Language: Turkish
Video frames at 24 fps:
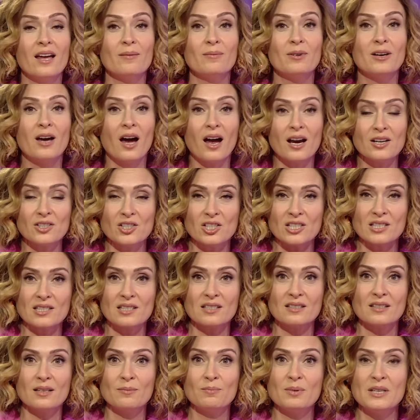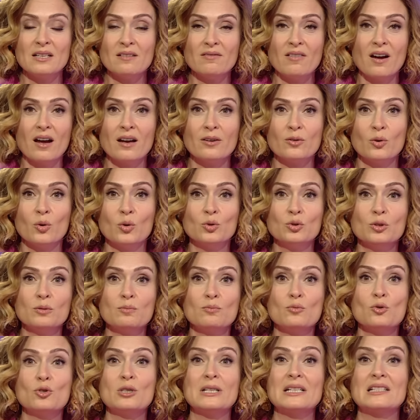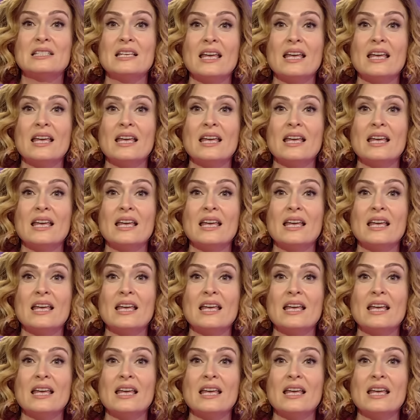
karşısında biri var onun müzik